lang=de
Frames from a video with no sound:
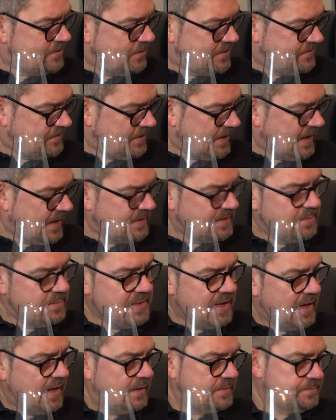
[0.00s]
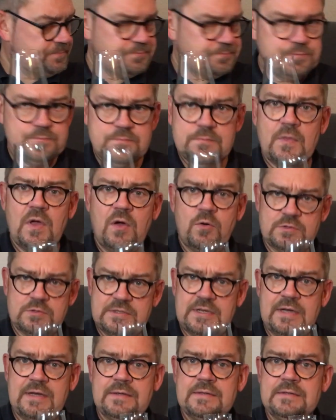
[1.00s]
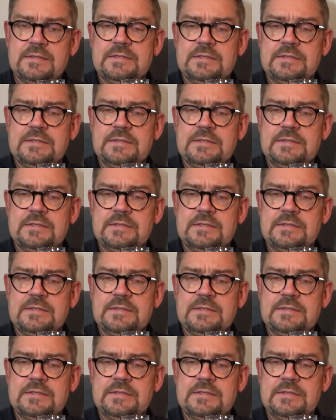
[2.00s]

aus vergangenem Jahr. Auch da